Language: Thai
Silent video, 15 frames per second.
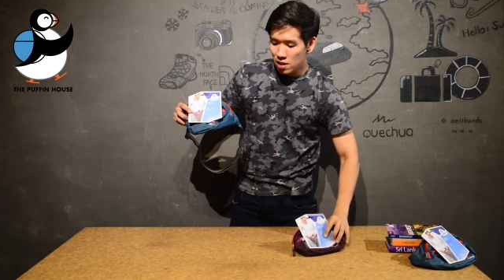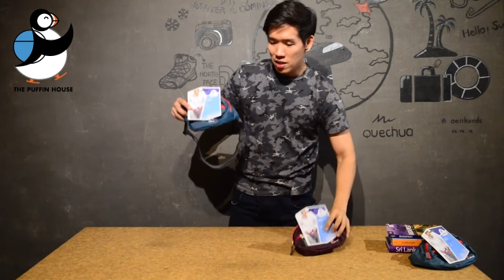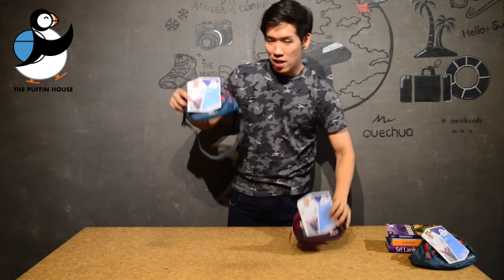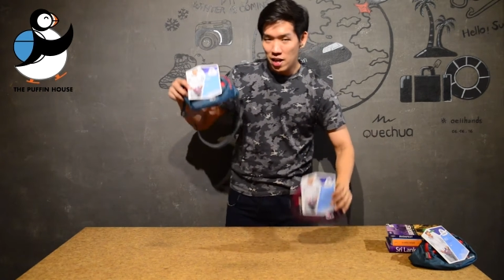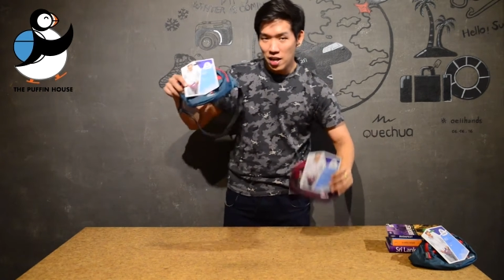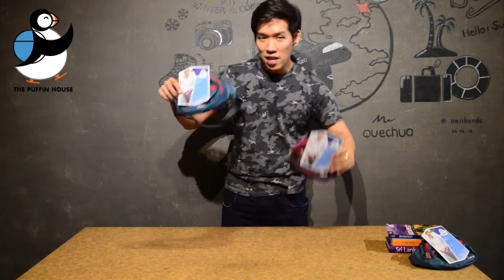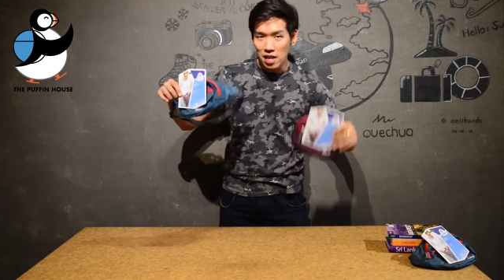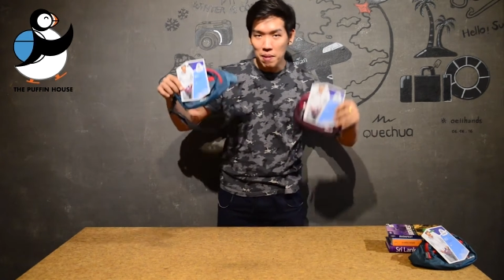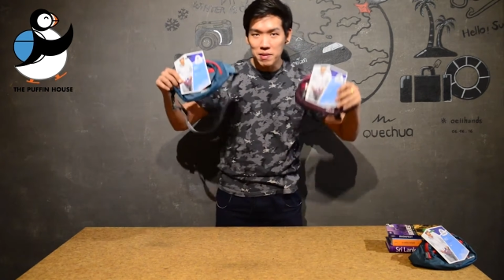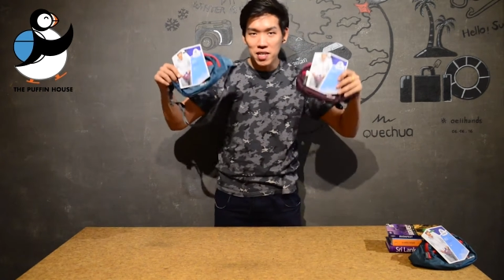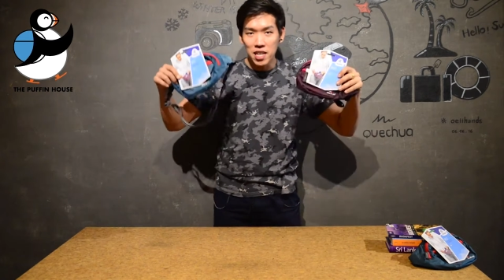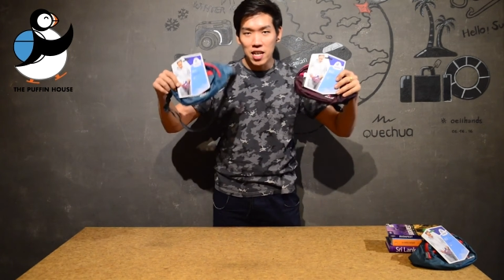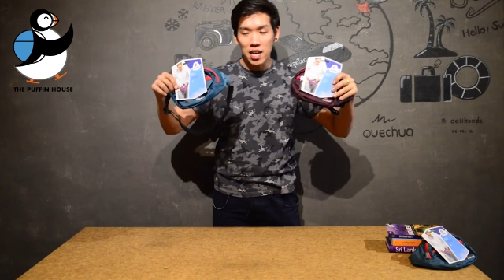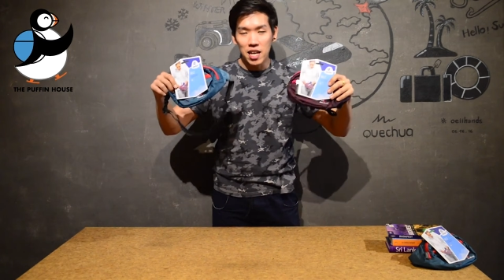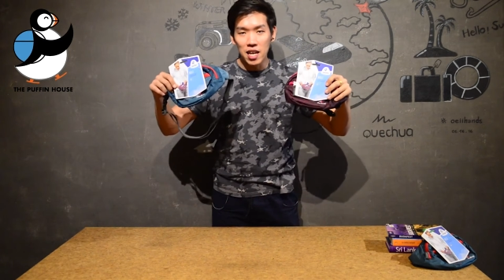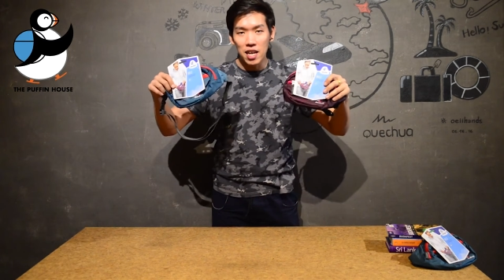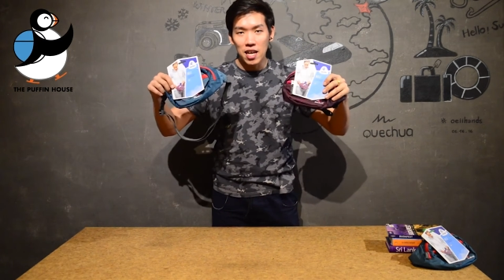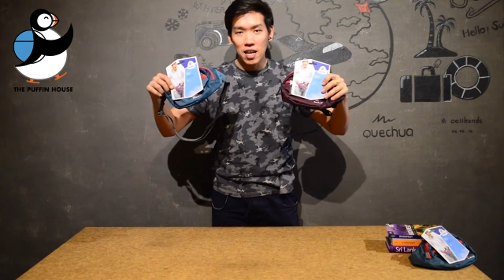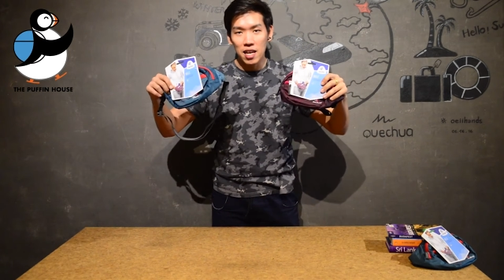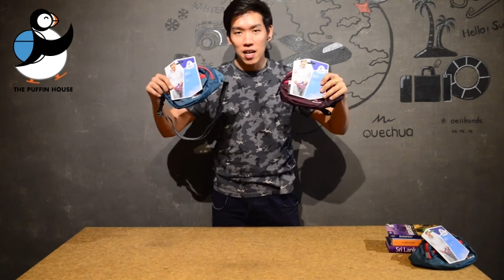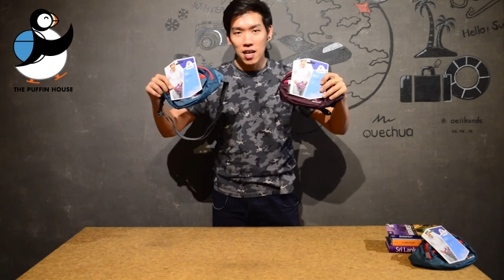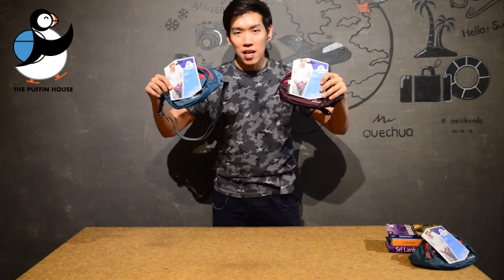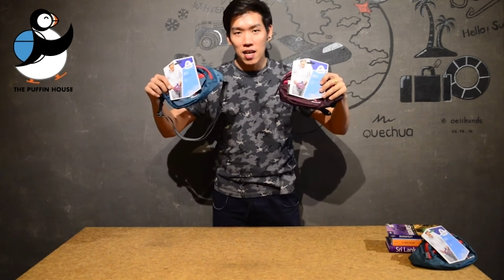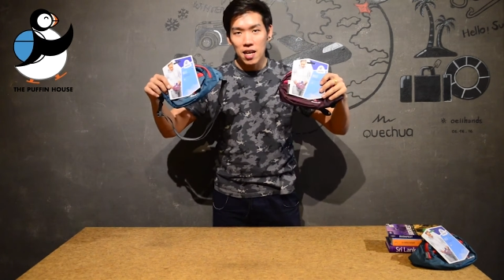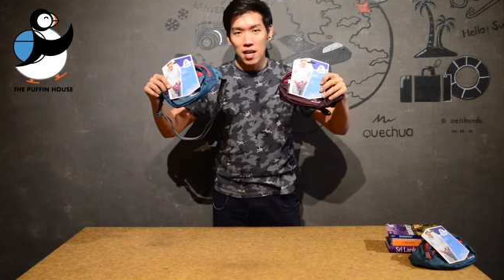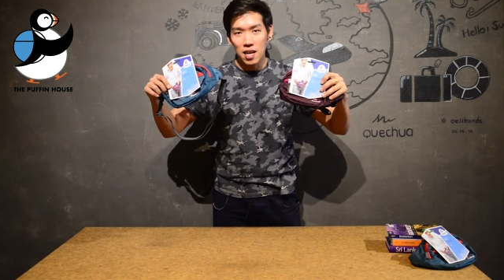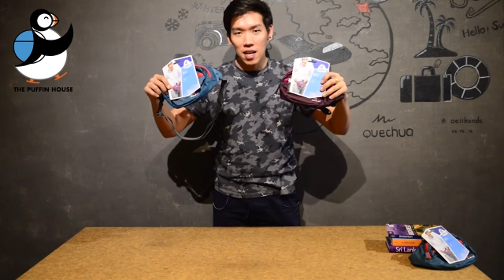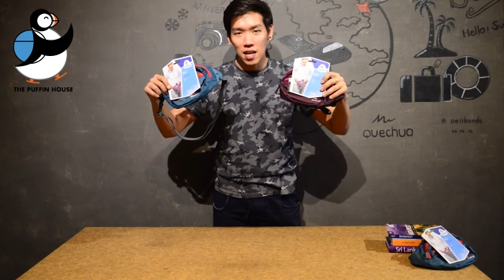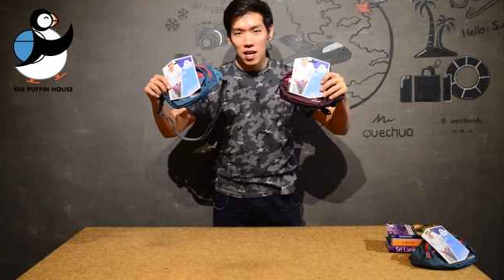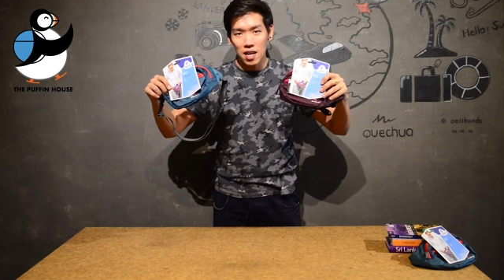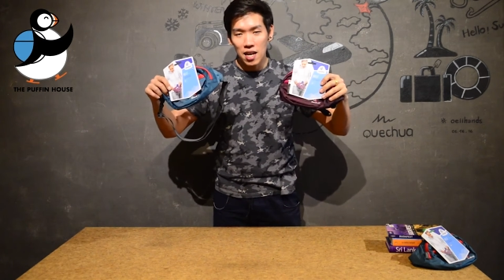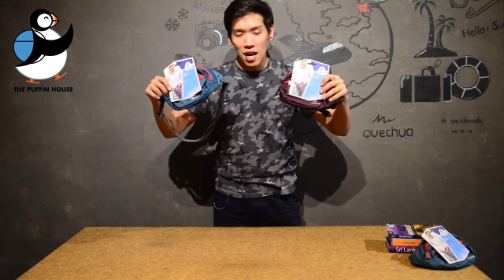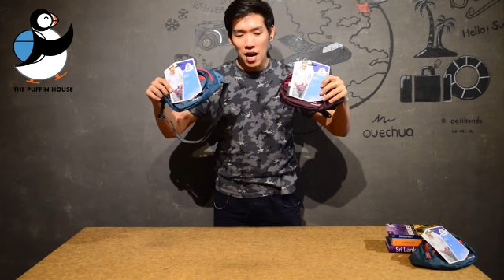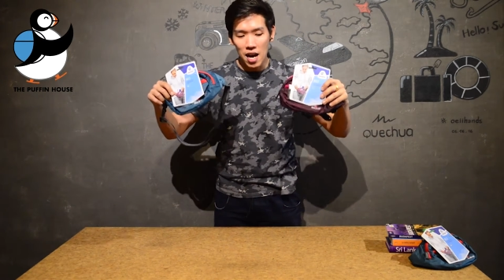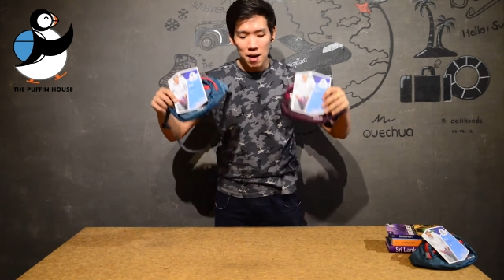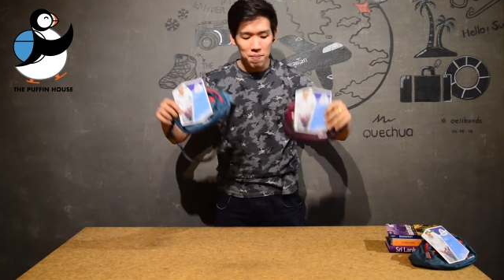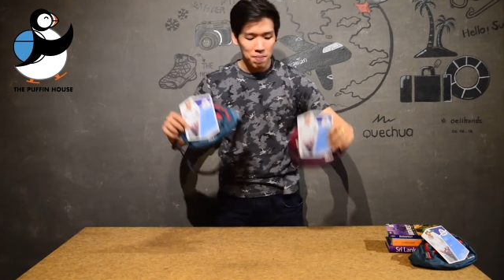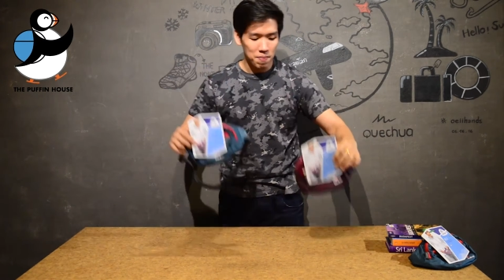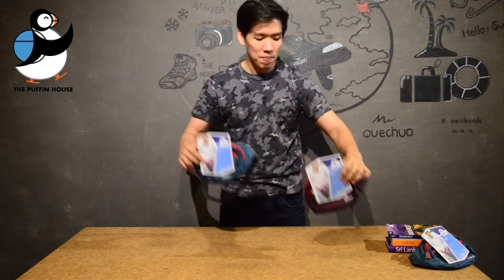สีนี้กับสีนี้นะครับ